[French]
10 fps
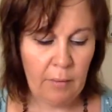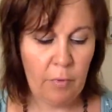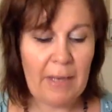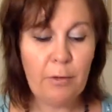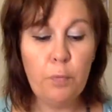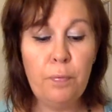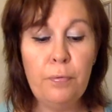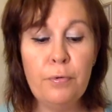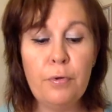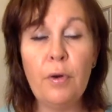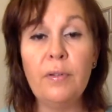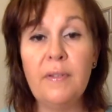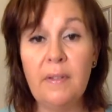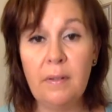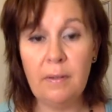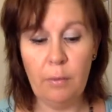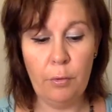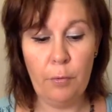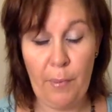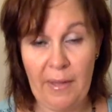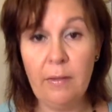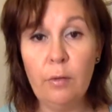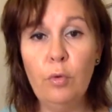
Voilà, de plusieurs euh, peintres.